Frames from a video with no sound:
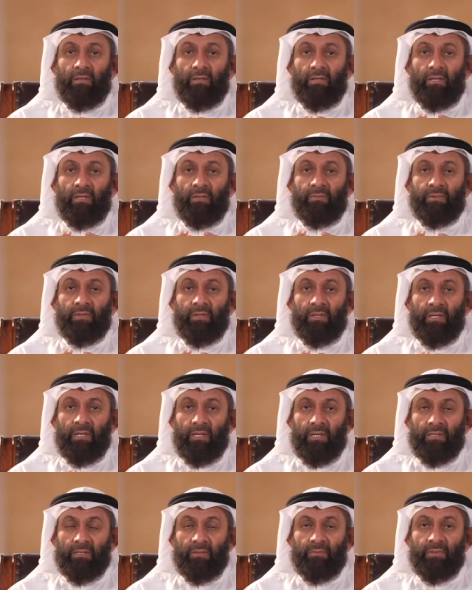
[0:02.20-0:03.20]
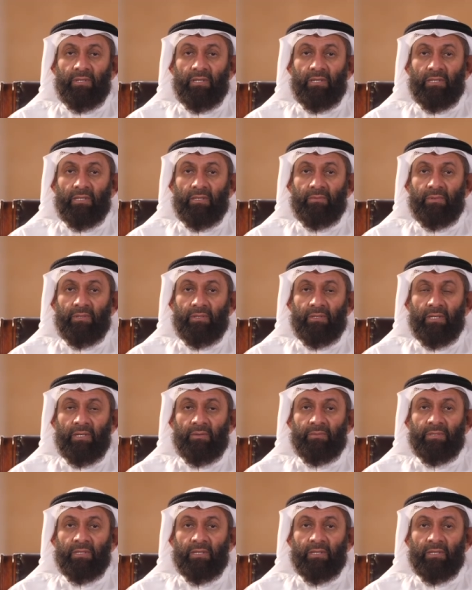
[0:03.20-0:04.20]
الحمد لله رب العالمين
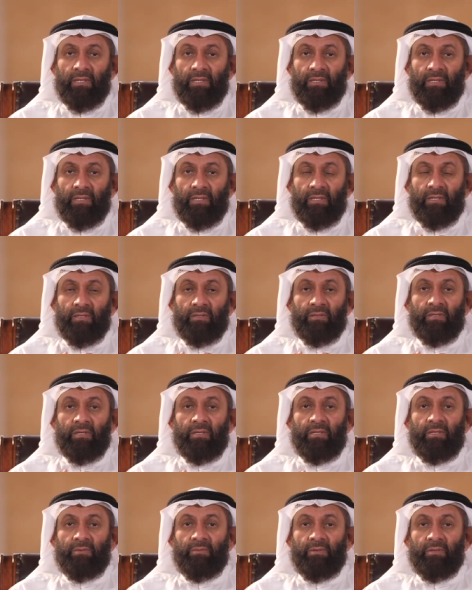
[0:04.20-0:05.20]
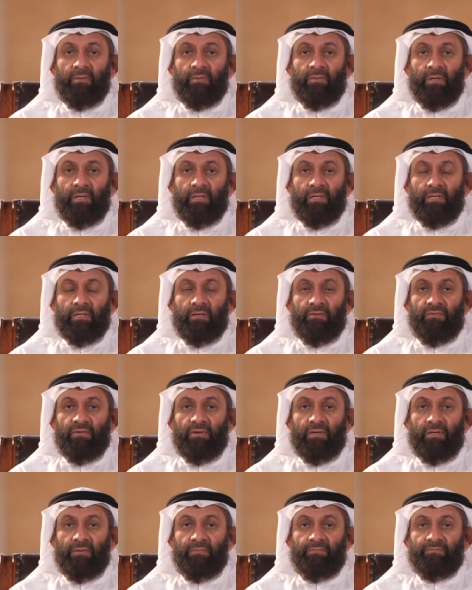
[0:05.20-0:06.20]
حمدا كثيرا طيبا مباركا
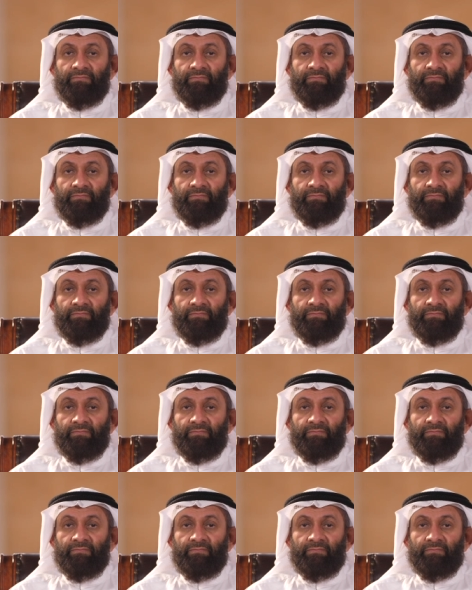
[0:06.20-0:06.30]
فيه